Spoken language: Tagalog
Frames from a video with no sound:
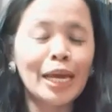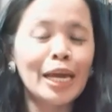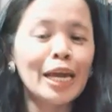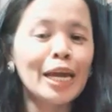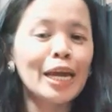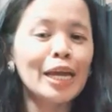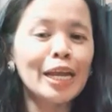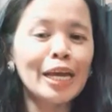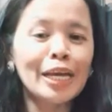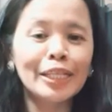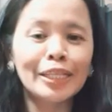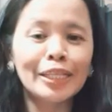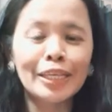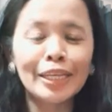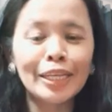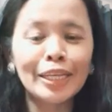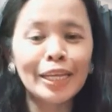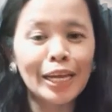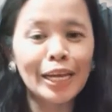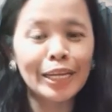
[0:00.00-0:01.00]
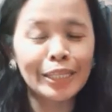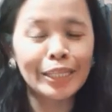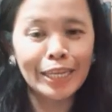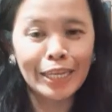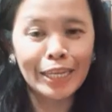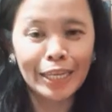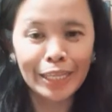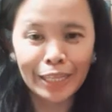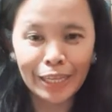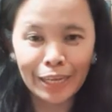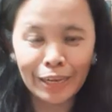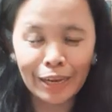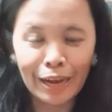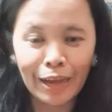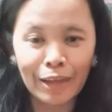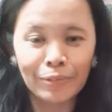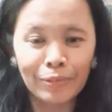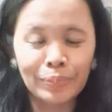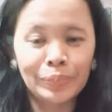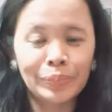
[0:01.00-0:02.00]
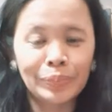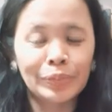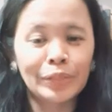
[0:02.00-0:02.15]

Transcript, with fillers: Na hindi nila tinitingnan